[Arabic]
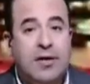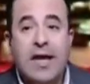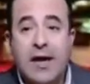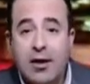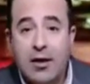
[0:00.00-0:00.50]

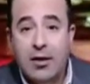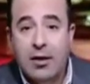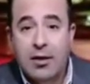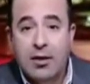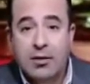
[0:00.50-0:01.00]
ليه
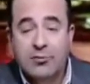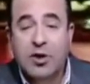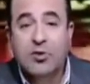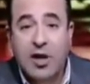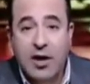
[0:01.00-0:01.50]

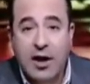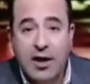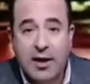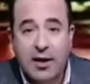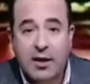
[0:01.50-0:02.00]
مش عاوز
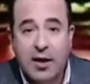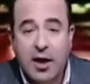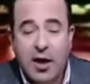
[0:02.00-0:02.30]
يطلقها ليه